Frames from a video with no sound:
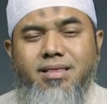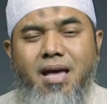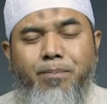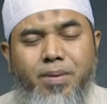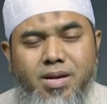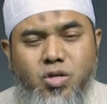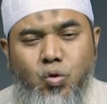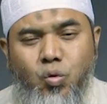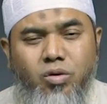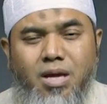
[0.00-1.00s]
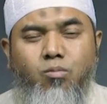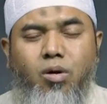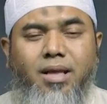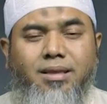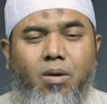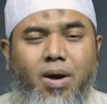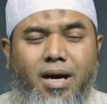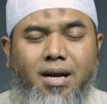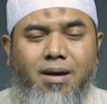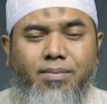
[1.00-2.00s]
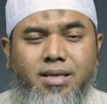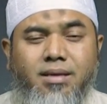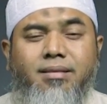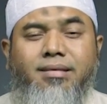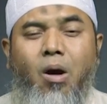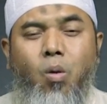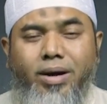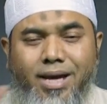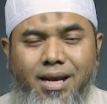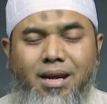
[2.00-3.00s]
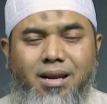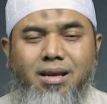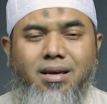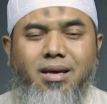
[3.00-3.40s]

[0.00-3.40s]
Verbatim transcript: tapi ini sungguhnya bukan tawakal namanya, taukil.